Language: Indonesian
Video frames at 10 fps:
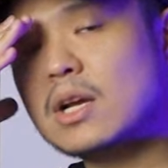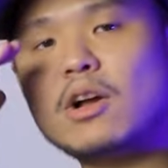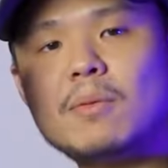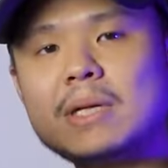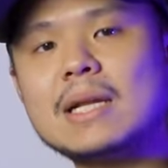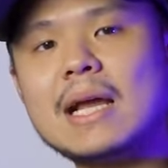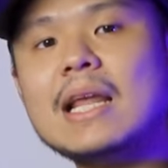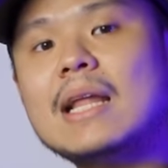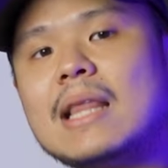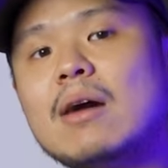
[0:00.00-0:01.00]
Kalau misalkan
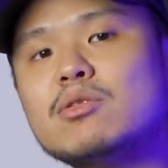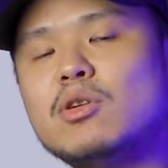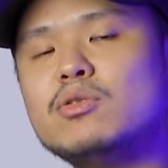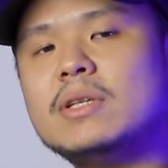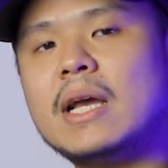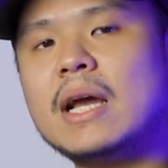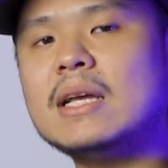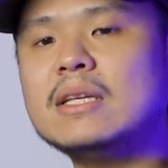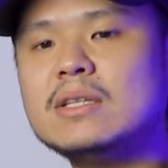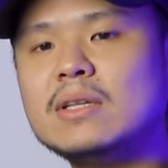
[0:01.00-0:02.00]
kalian tahu
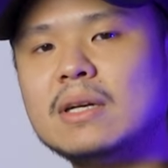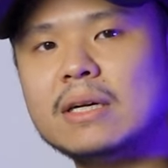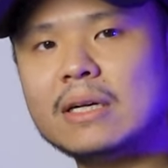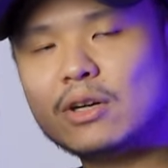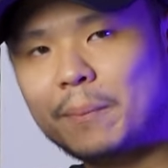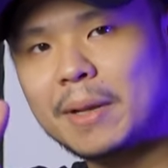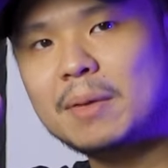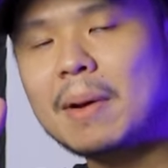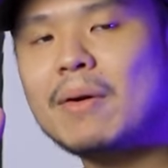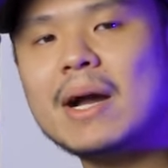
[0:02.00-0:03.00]
solusinya, eh, komen
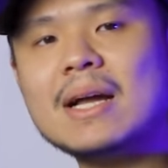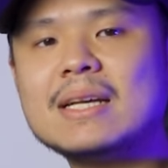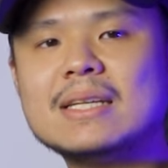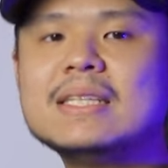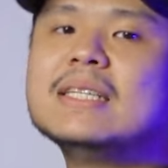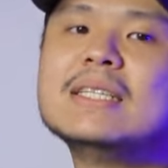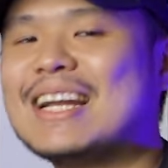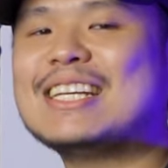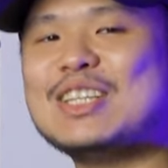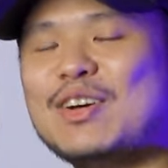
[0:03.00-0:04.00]
di bawah.
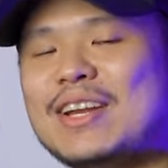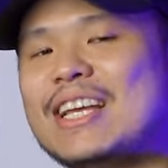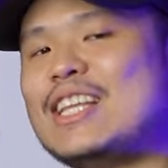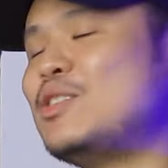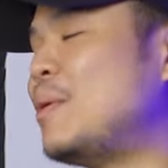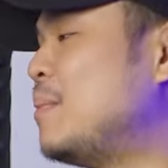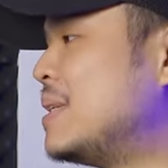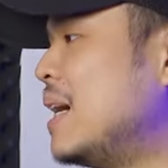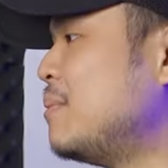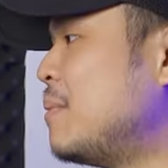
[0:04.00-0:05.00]
Karena sejauh ini kita cuma
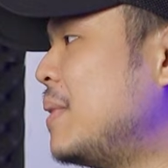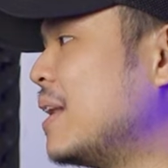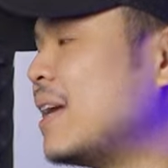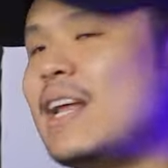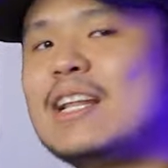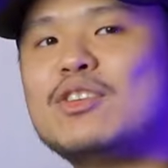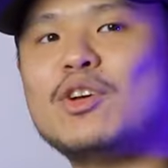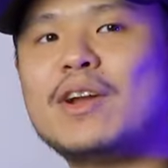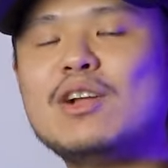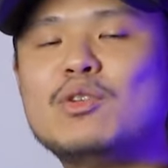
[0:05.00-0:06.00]
bisa memberikan kalian
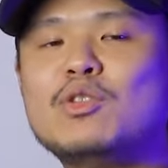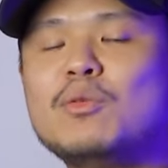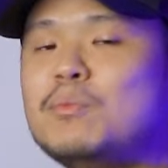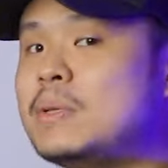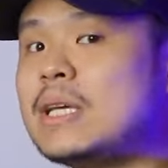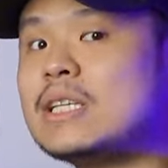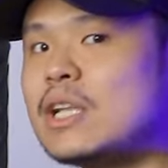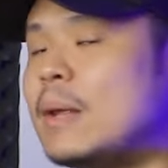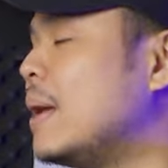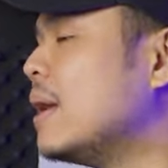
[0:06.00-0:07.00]
tutorial untuk bisa
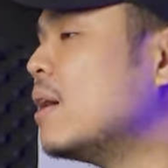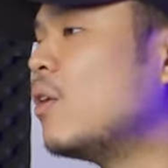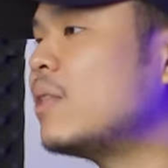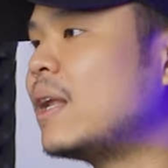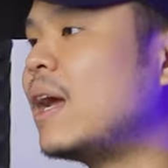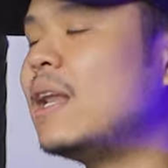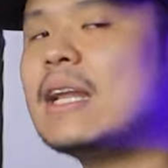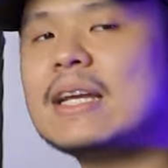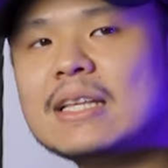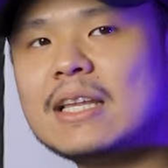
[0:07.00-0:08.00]
streaming konten
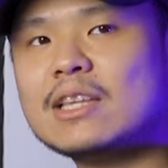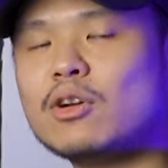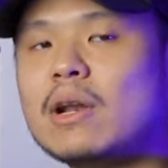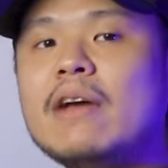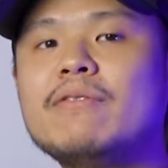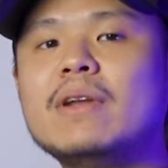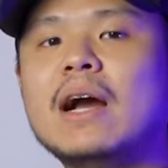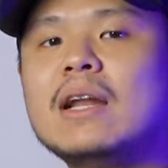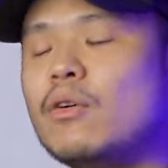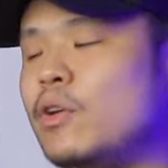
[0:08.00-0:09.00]
kalian ke TikTok Live
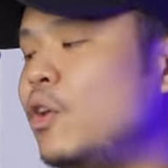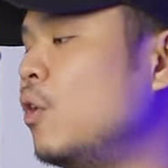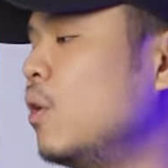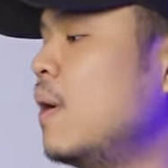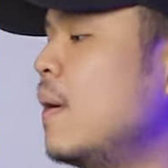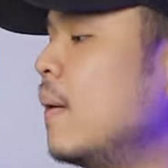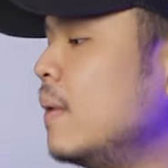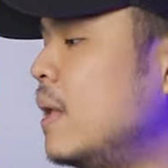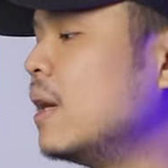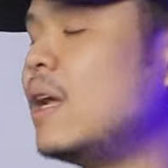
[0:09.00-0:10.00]
dengan audio
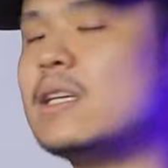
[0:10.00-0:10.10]
yang